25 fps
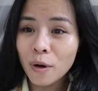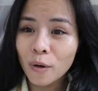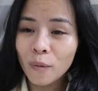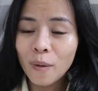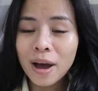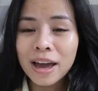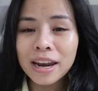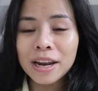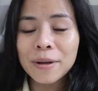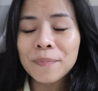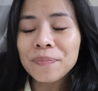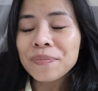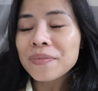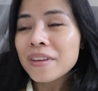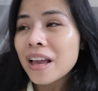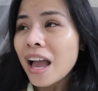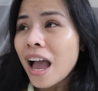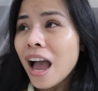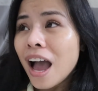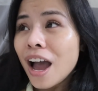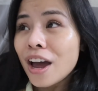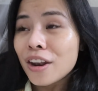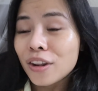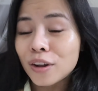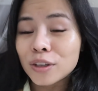bỏ qua đi.
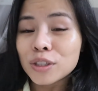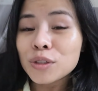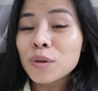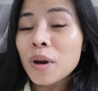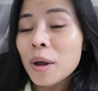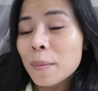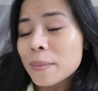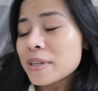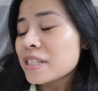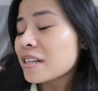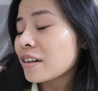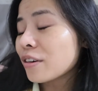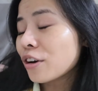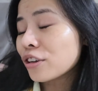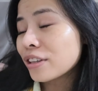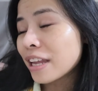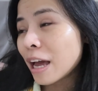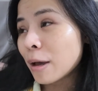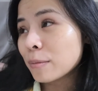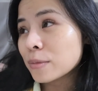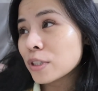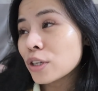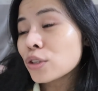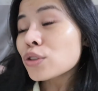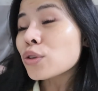Nói chung là bây giờ có
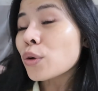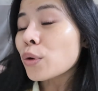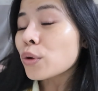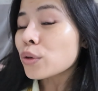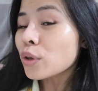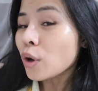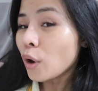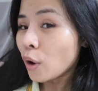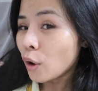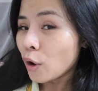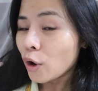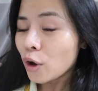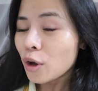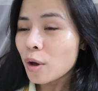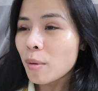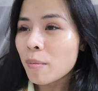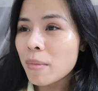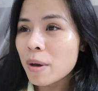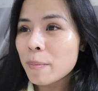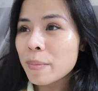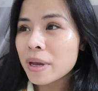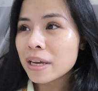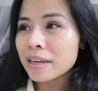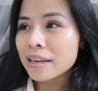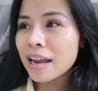tám rưỡi tối thôi
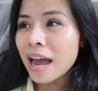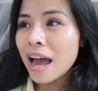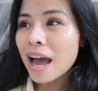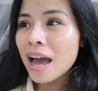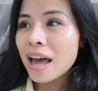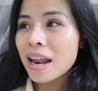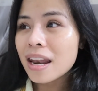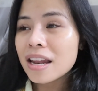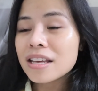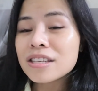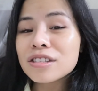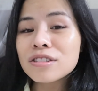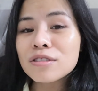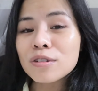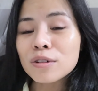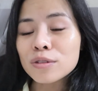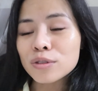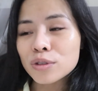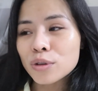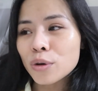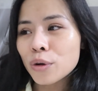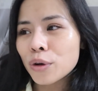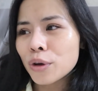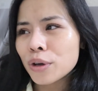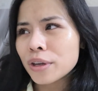mà mình đã lên giường
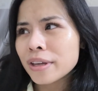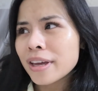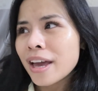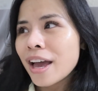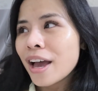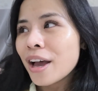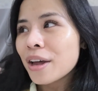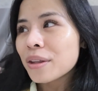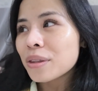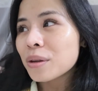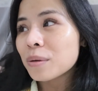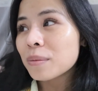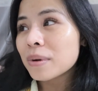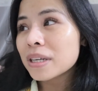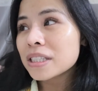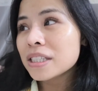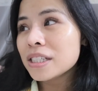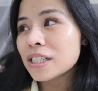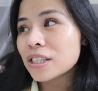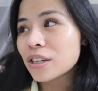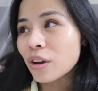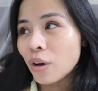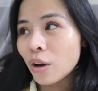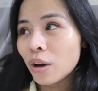rồi. Đúng là chỉ